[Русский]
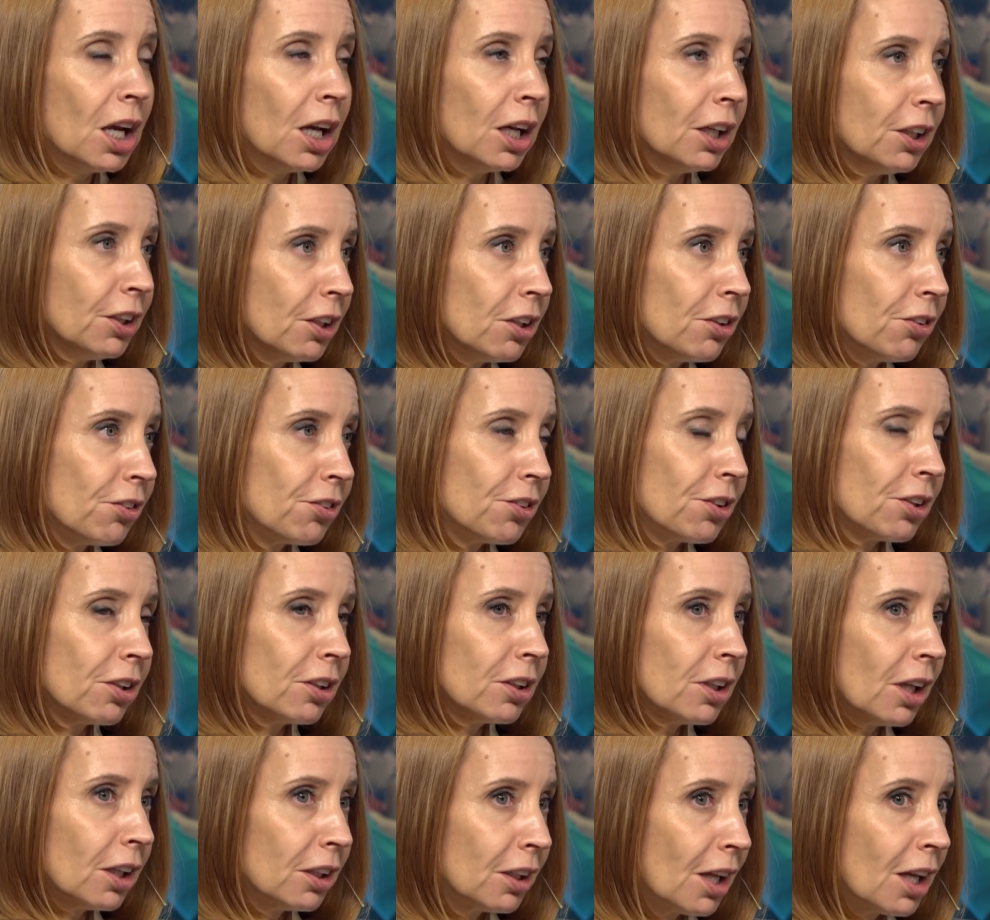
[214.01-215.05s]
Есть
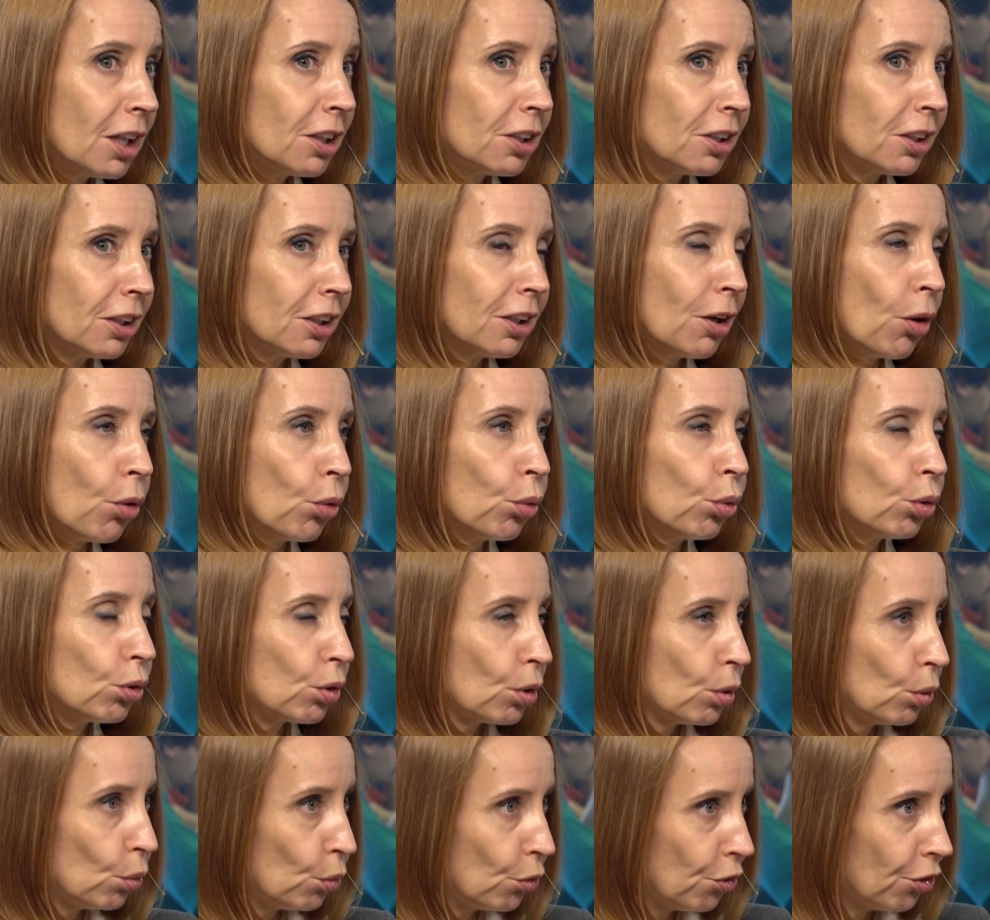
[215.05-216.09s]
донаты
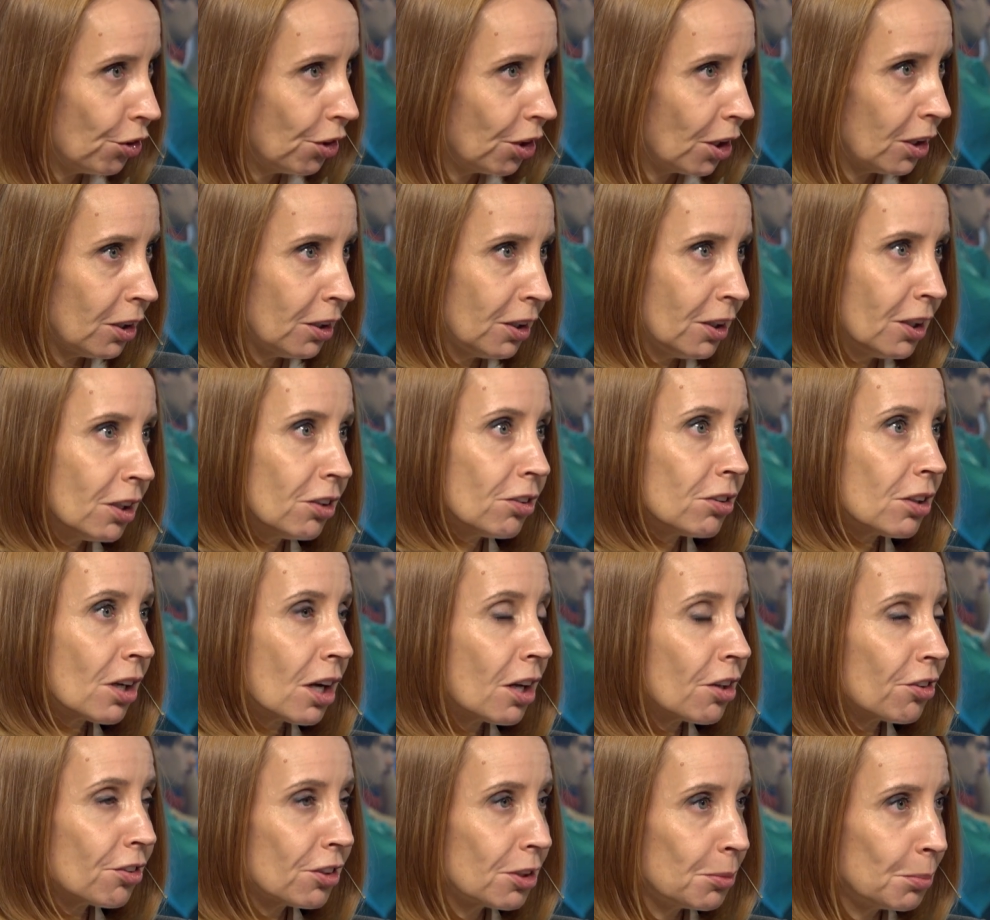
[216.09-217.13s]
от людей, есть
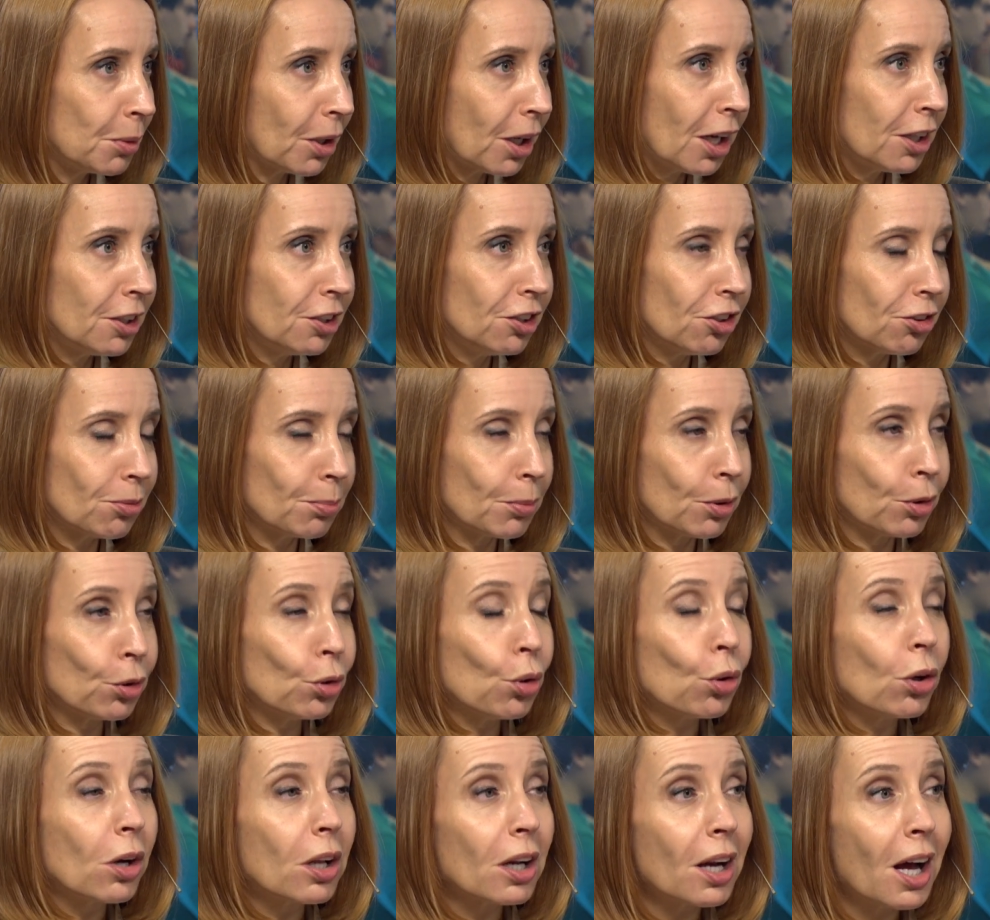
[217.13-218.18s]
разные механизмы,
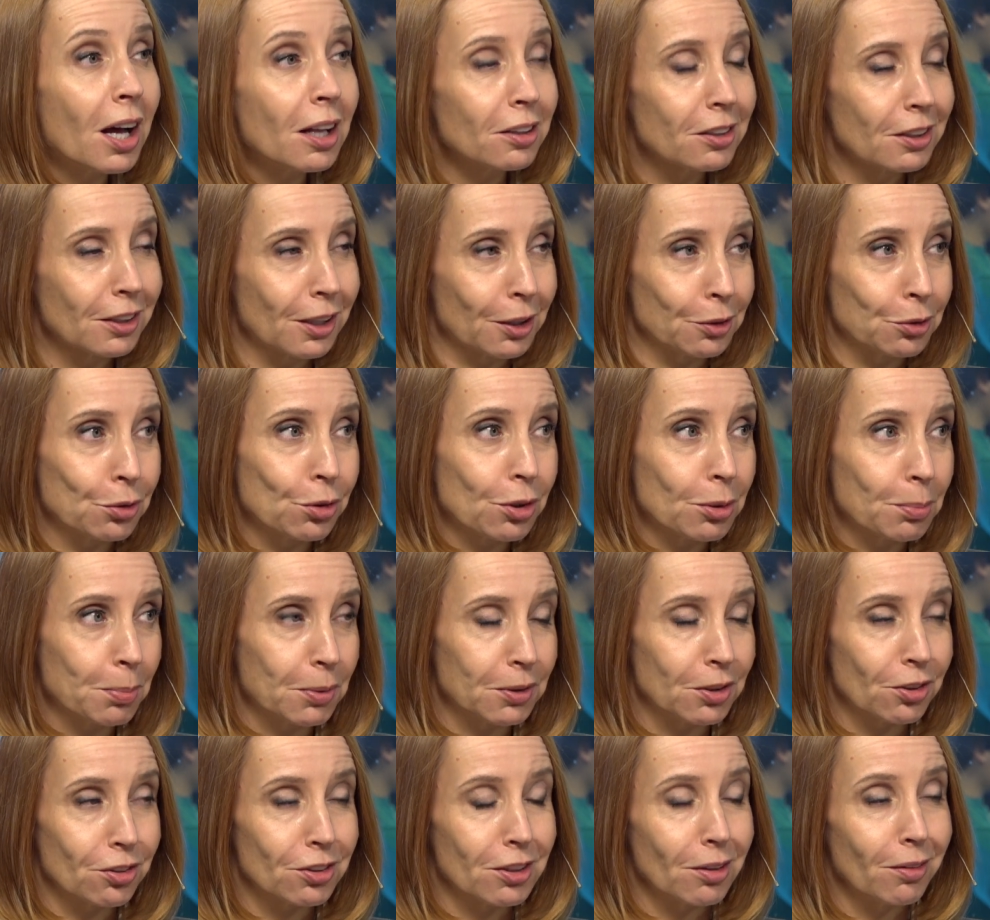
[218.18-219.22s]
но гранты, которые которые
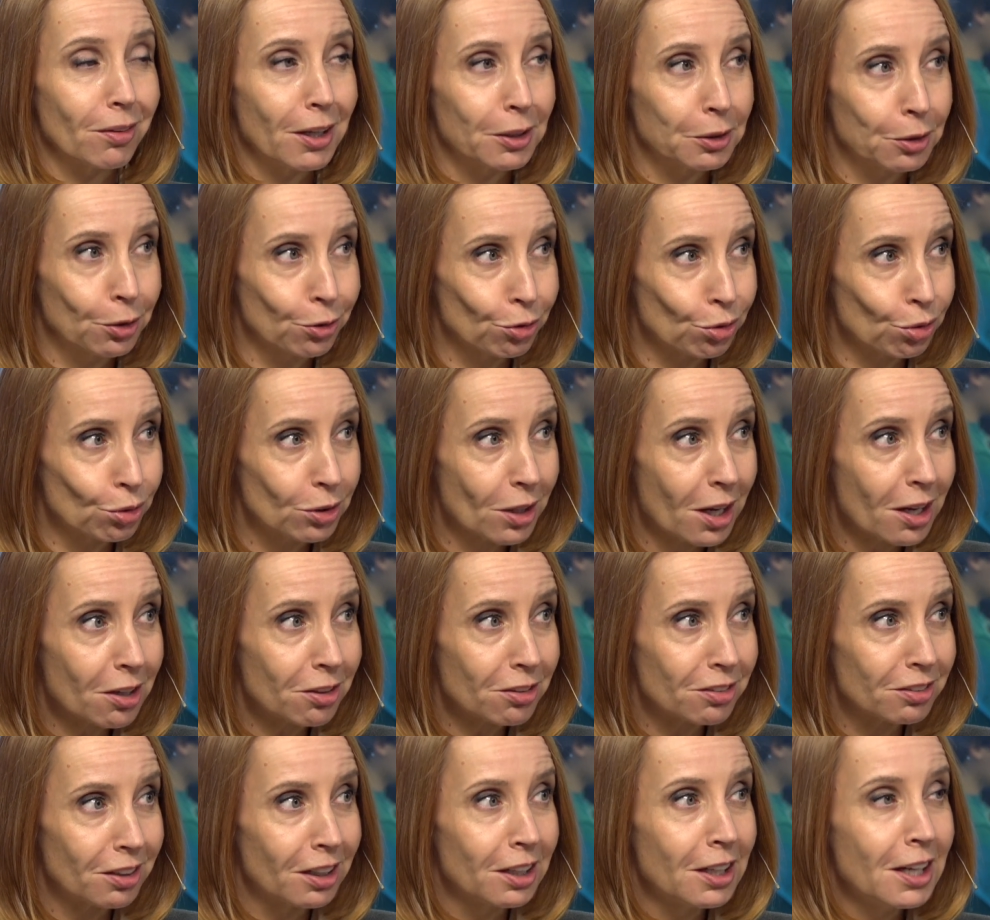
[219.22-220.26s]
предоставляет
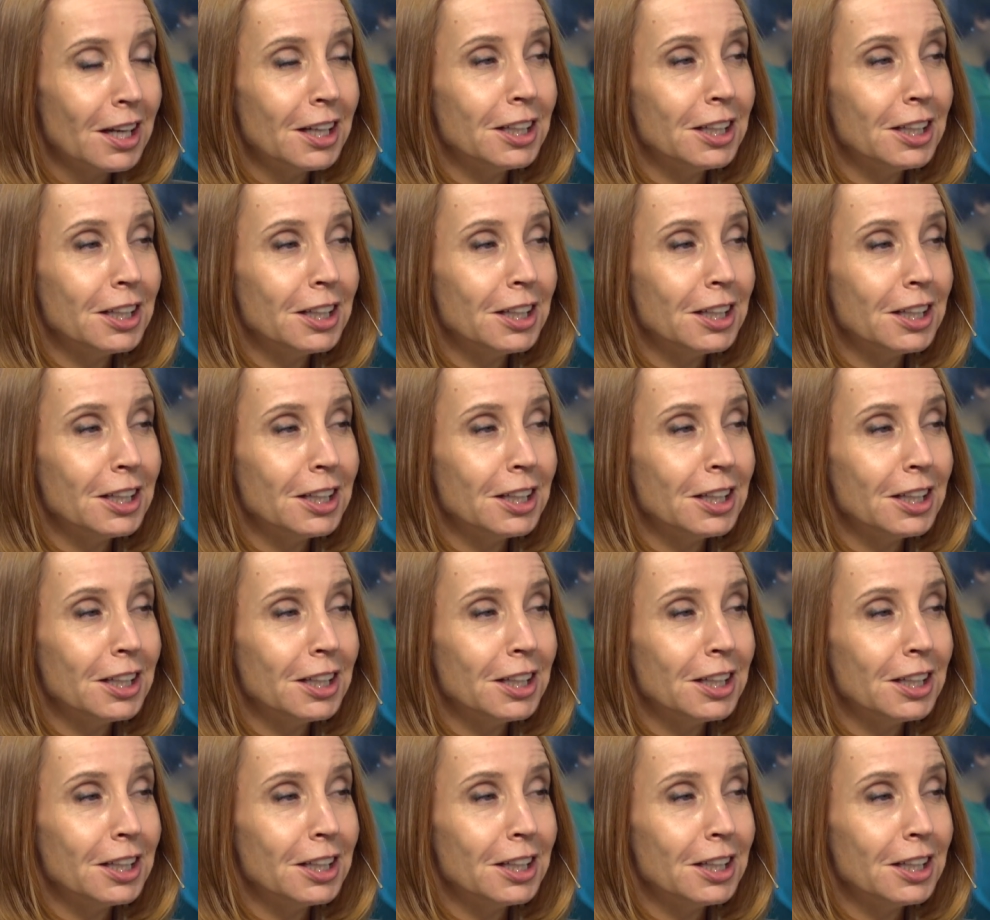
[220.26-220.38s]
государство,